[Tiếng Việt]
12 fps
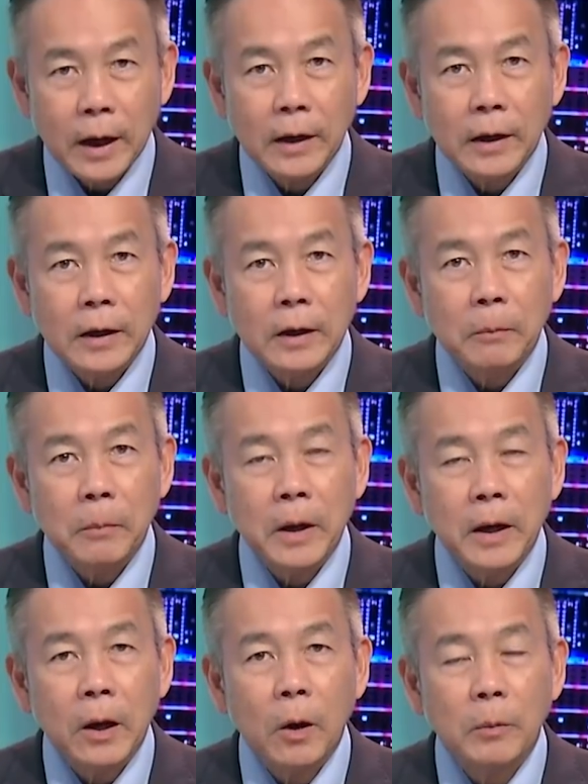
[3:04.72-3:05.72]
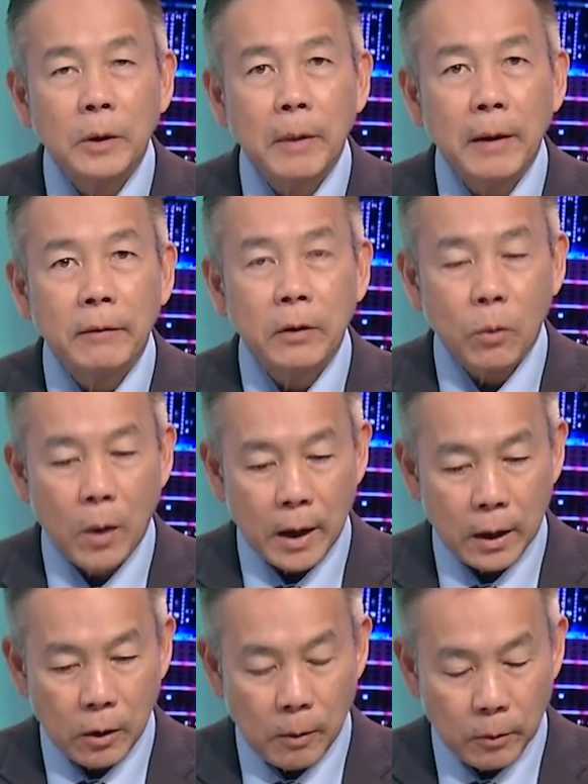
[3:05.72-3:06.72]
giả thì được biết là hôm thứ Bảy vừa qua
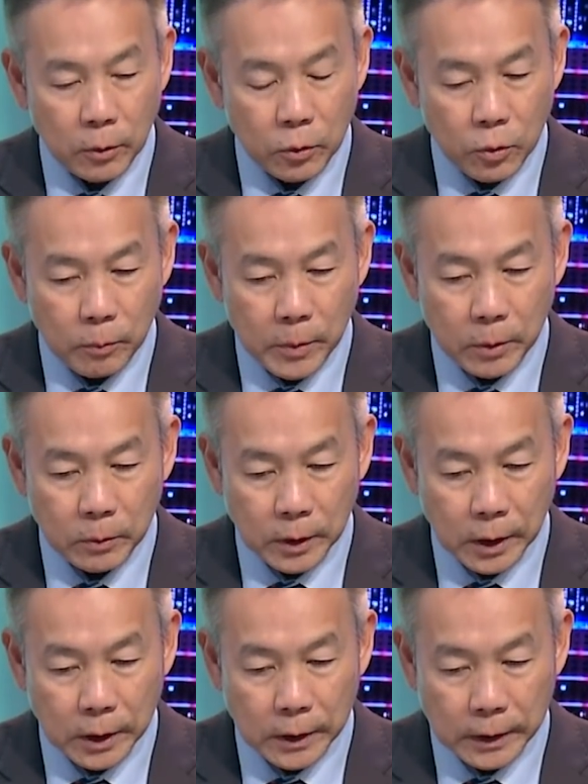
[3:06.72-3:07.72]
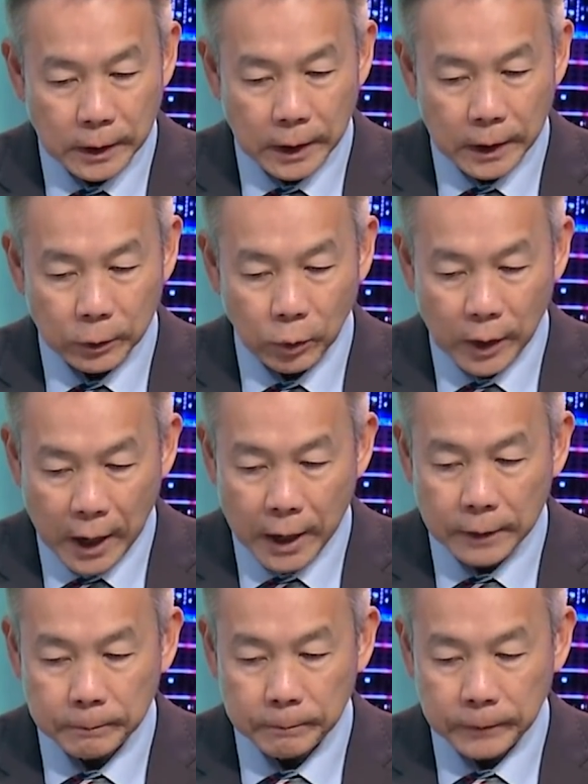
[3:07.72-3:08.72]
đã có một cái cuộc biểu tình à, tuần
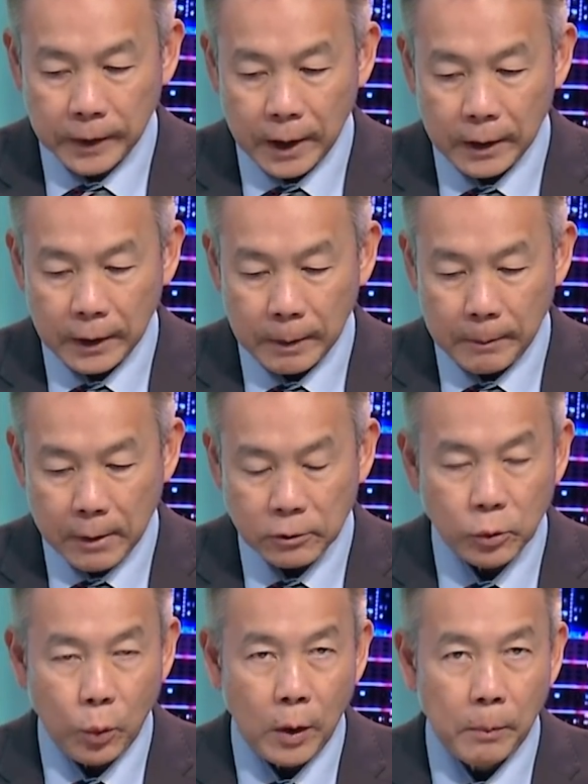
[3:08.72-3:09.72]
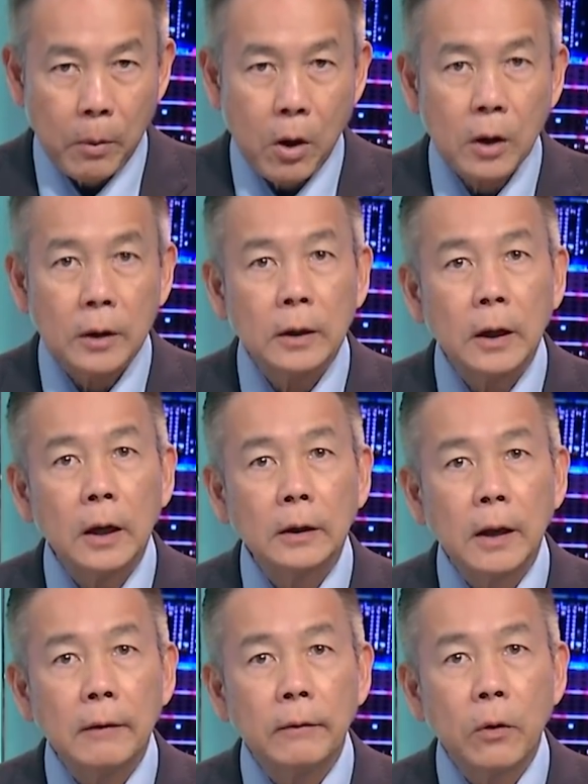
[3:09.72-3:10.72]
hành tại à, Mount Square Park ở
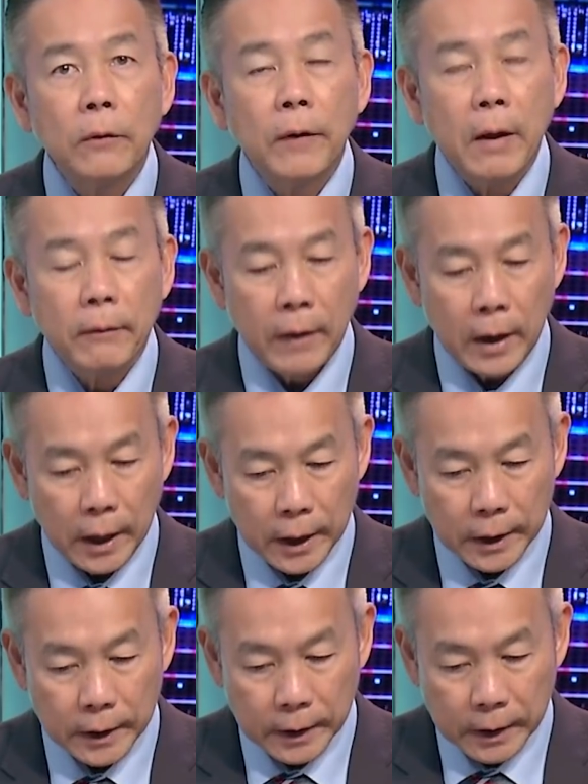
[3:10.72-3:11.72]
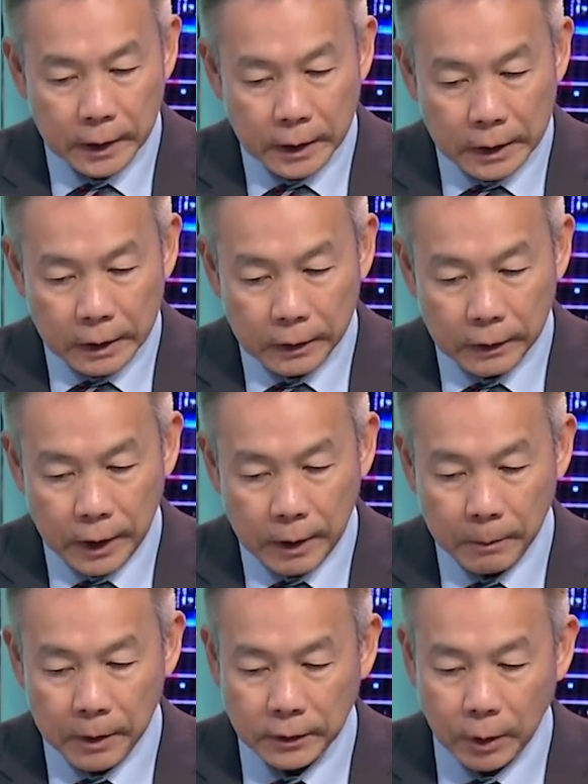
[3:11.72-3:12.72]
thành phố Van Valley để
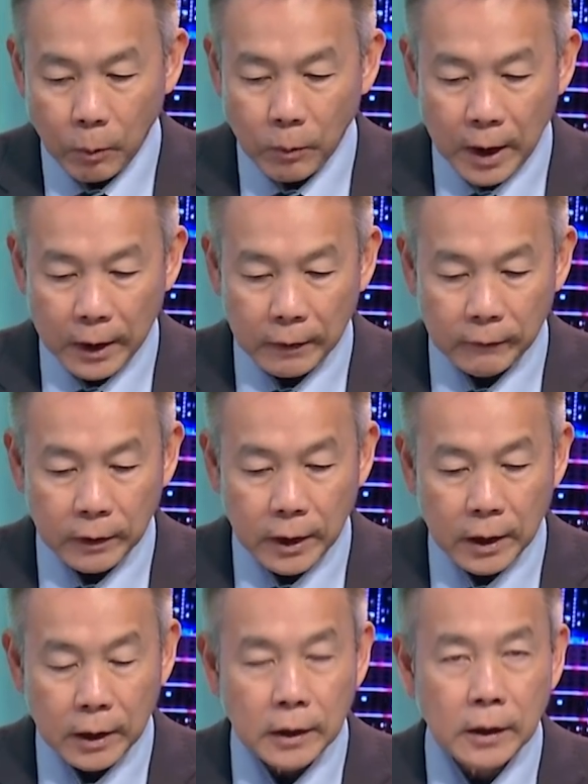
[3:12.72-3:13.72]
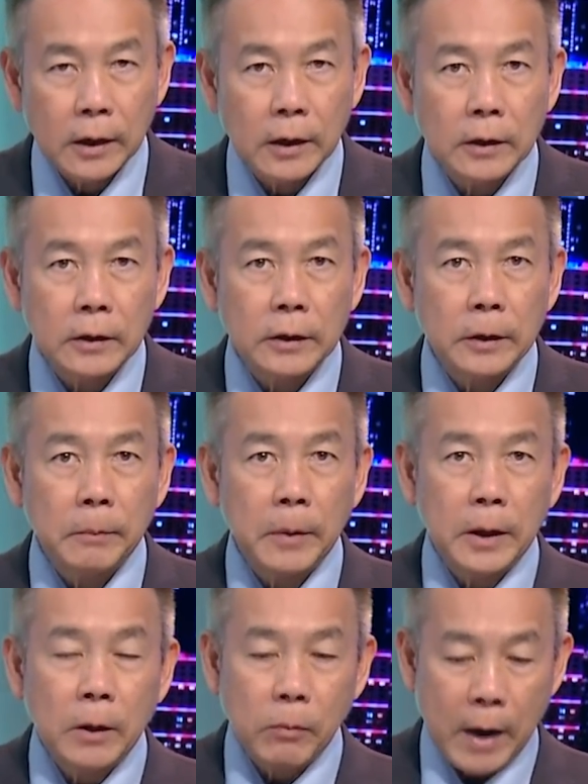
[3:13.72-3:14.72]
mà chống lại cái vấn đề kỳ thị người
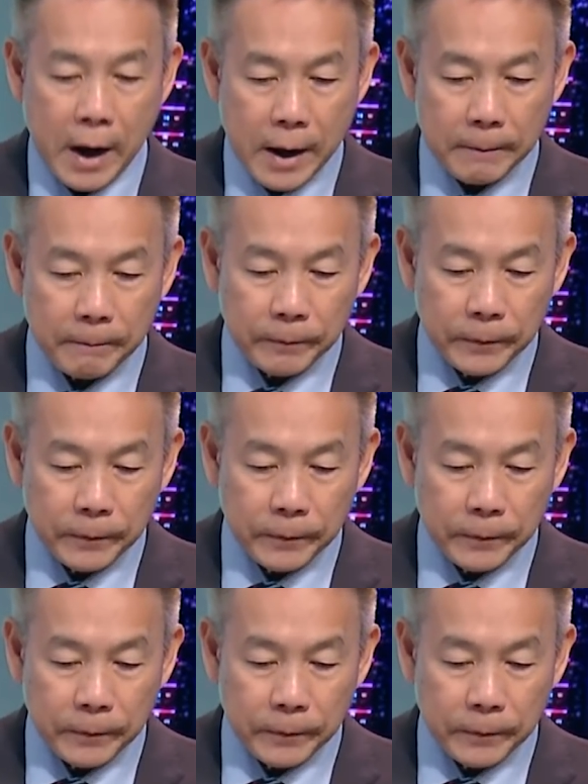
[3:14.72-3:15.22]
Mỹ gốc Á